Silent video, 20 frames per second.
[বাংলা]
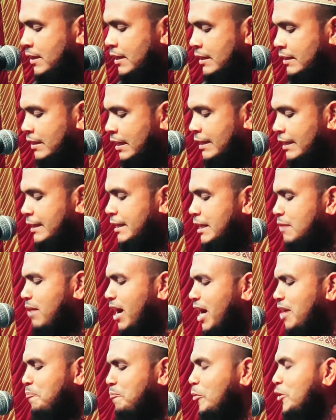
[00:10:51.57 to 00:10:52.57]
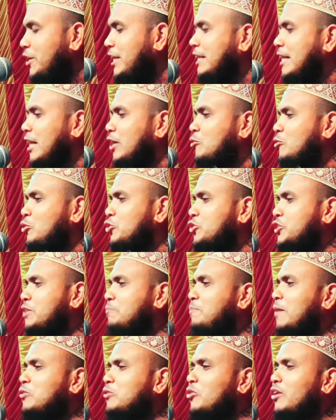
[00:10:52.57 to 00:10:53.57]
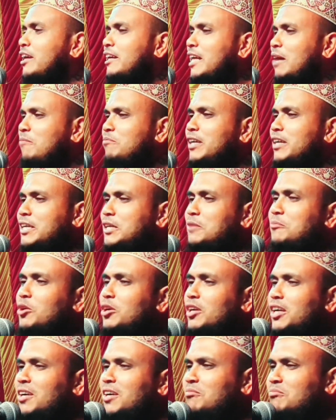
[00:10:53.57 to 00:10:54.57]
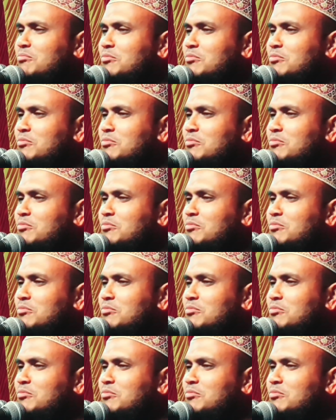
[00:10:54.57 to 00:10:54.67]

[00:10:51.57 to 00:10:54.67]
তাহলে ইমান পরীক্ষার কোষ্টি পাথরের নামটা কি বললাম